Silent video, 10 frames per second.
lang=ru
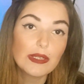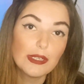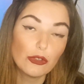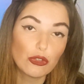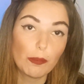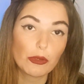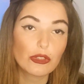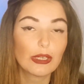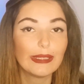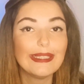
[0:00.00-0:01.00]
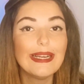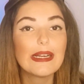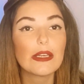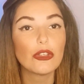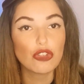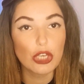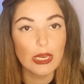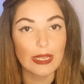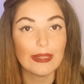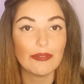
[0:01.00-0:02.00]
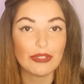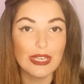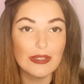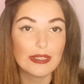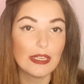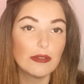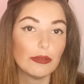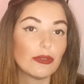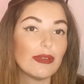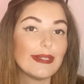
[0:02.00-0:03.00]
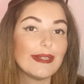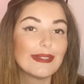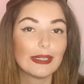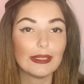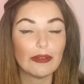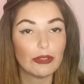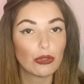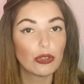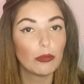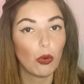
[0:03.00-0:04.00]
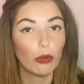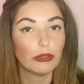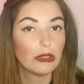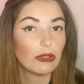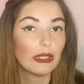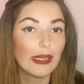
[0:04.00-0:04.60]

Следующий вопрос. Какие ограничения на въезд действуют в связи с коронавирусом COVID-19